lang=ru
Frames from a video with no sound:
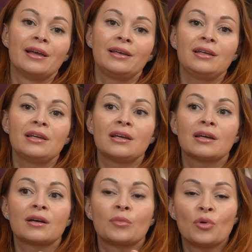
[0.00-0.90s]

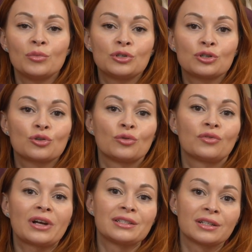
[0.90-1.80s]
И помните, что
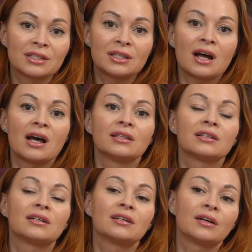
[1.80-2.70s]
в разных
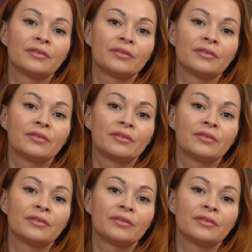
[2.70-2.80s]
странах,